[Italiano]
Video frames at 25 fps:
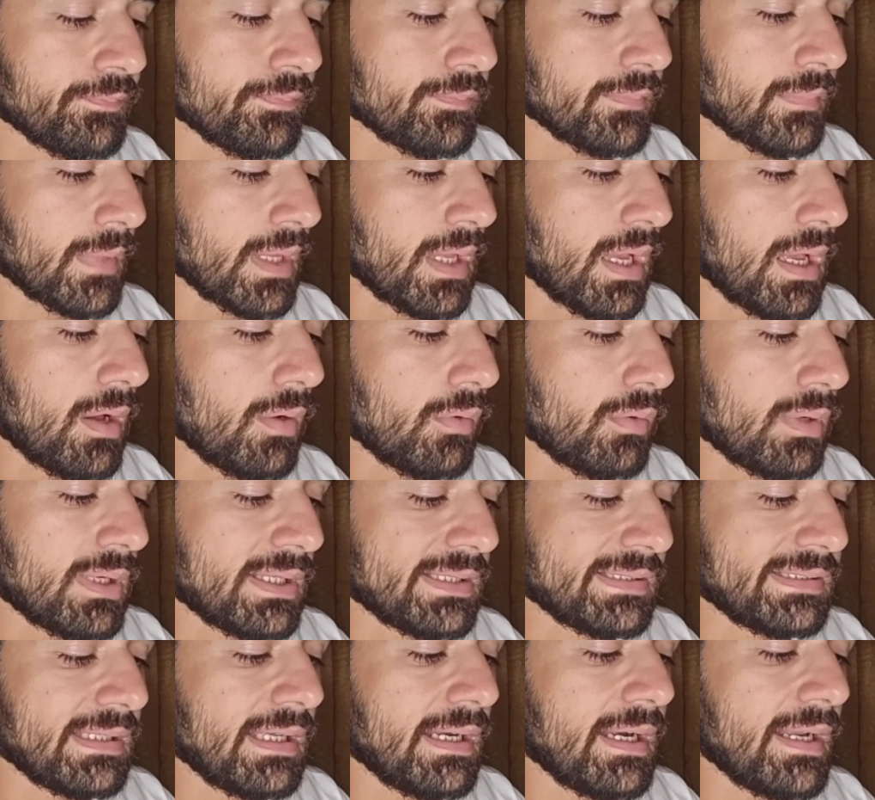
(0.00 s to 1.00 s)
a una
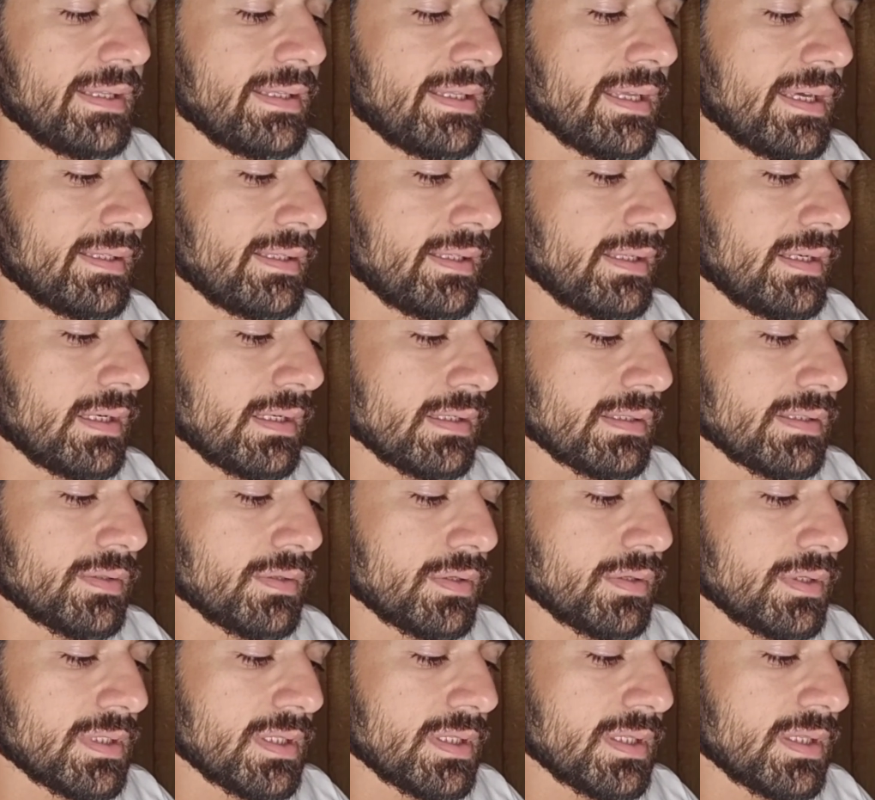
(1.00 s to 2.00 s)
sana idea di relazione
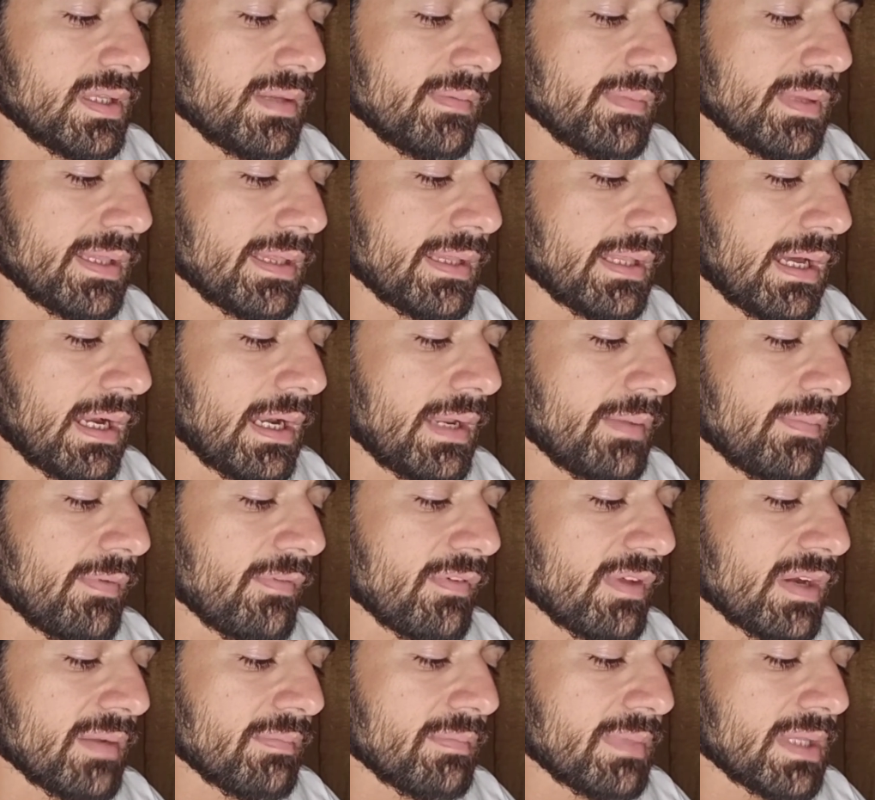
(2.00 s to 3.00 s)
sentimentale mi
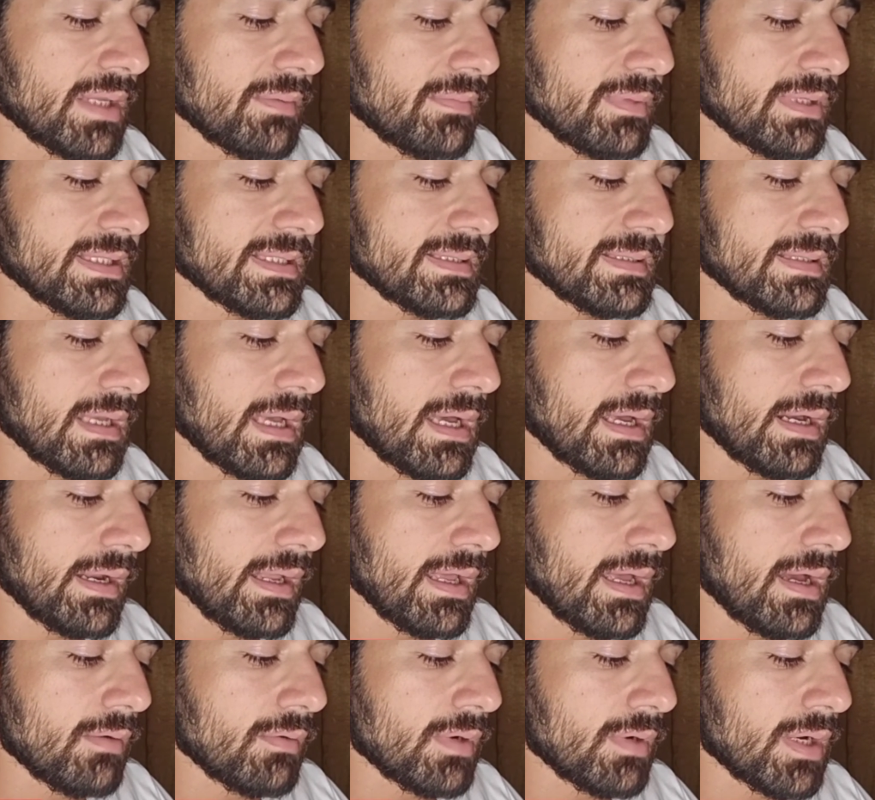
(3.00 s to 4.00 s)
verrebbe da pensare
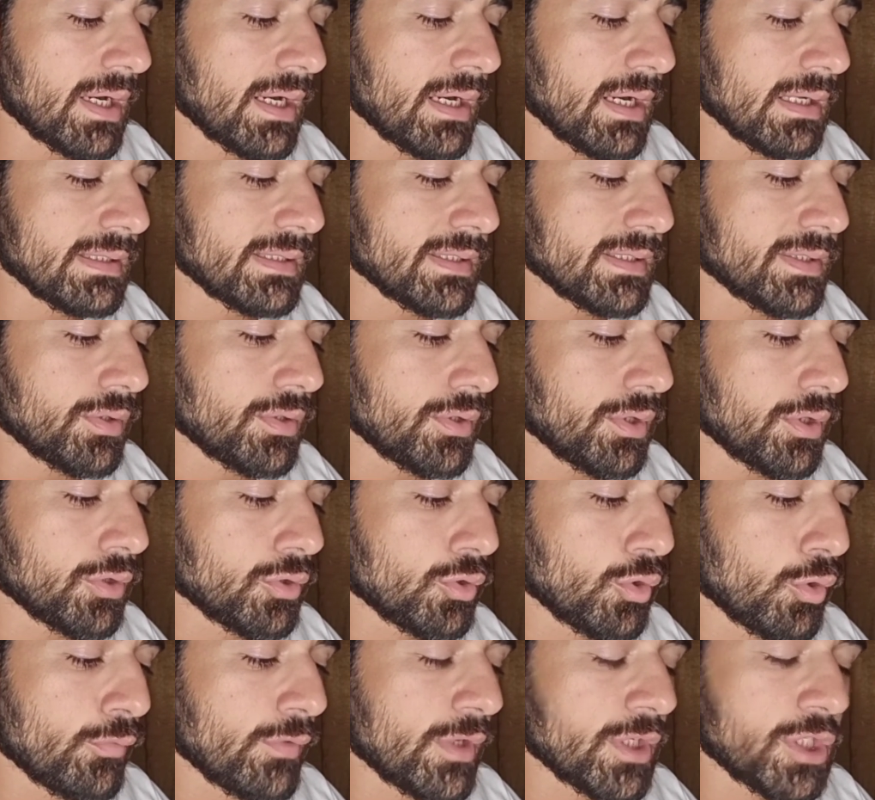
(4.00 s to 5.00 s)
a una relazione
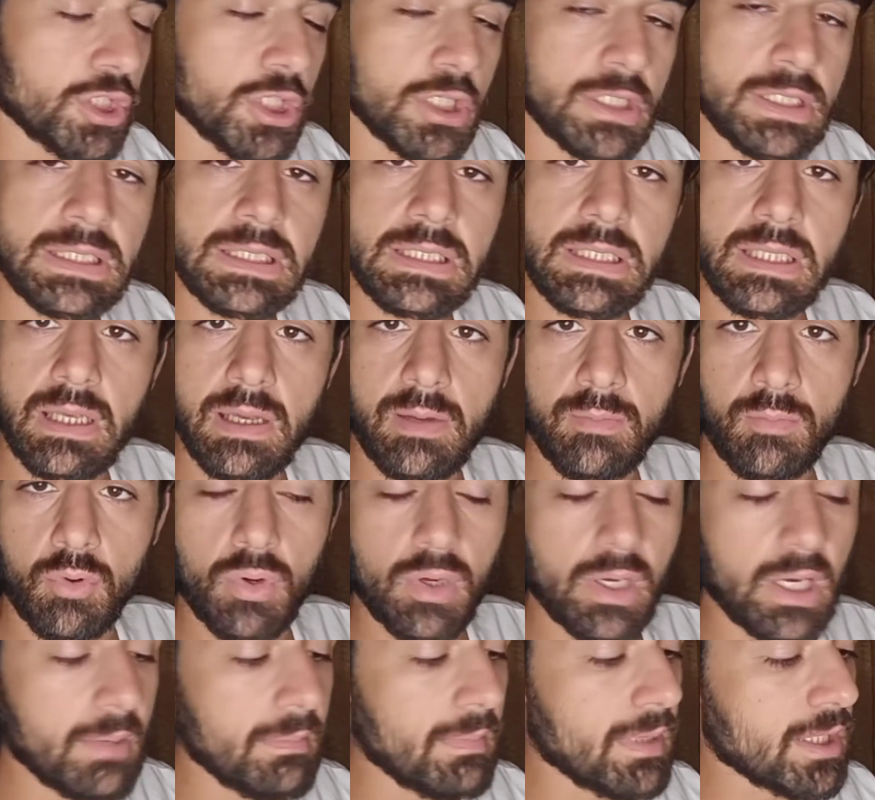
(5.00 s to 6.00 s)
dove c'è sì
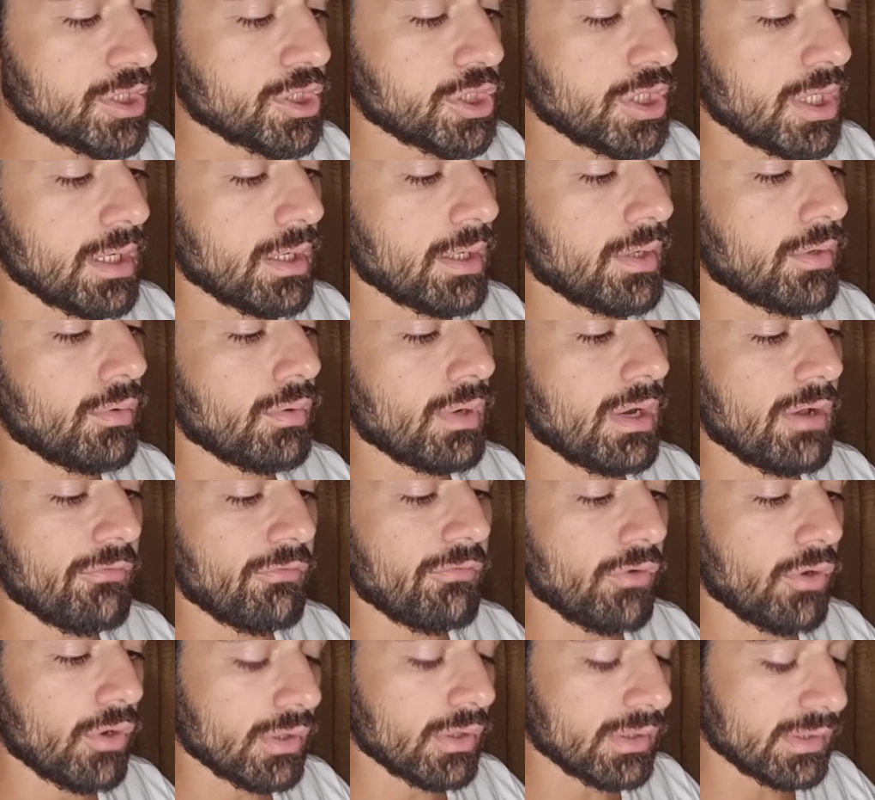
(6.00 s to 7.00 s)
amore, ma c'è anche una
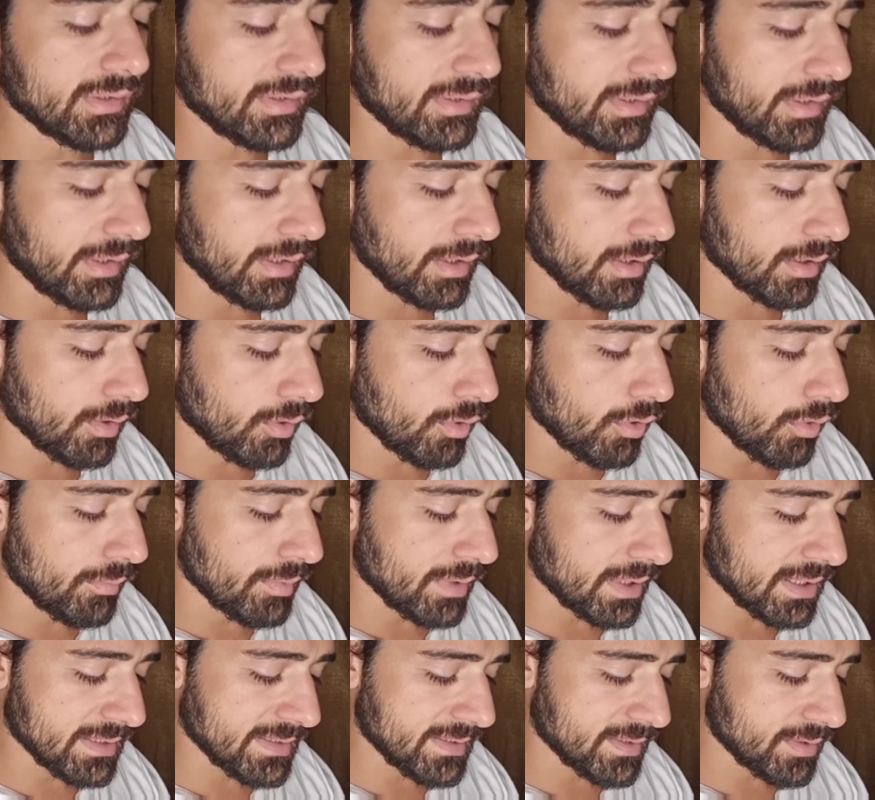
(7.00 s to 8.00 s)
forte
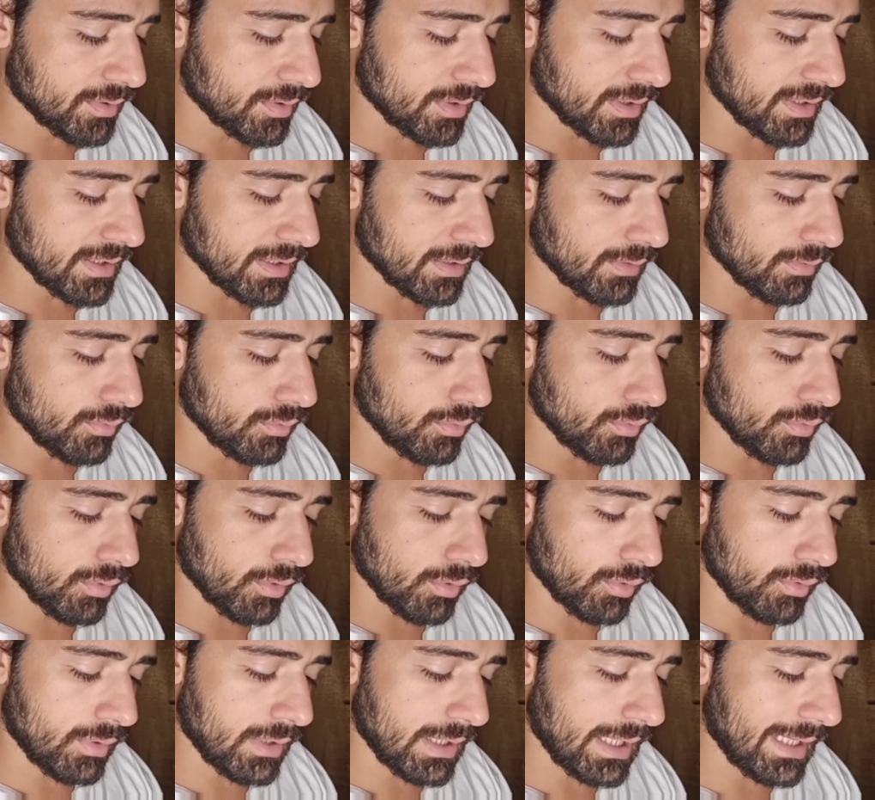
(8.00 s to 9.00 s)
cooperazione da l'uno
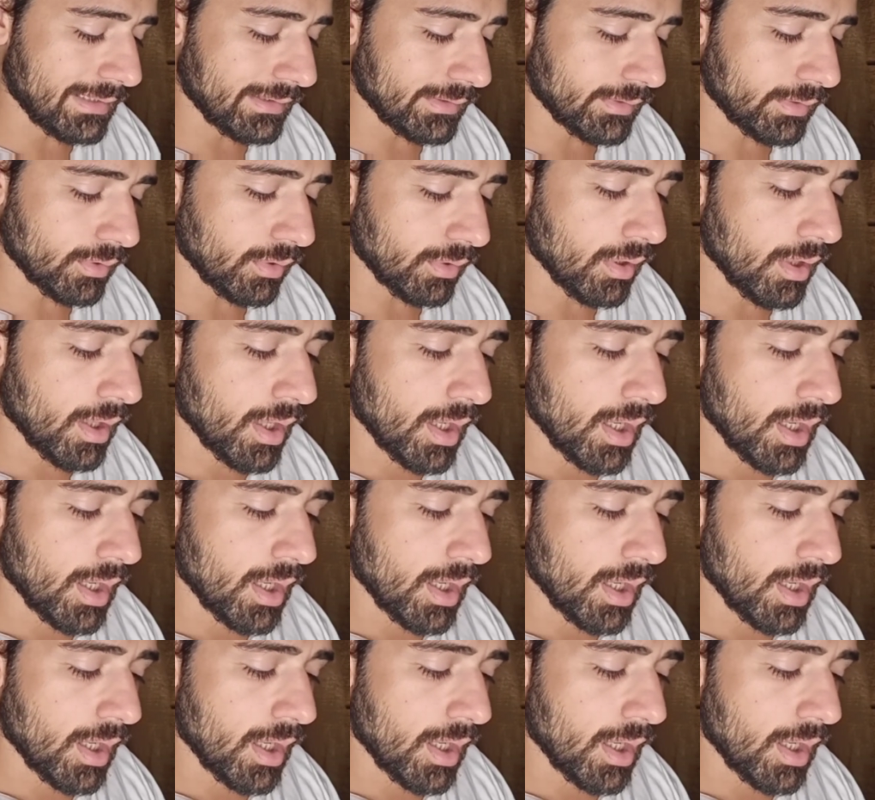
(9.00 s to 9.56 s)
con l'altro.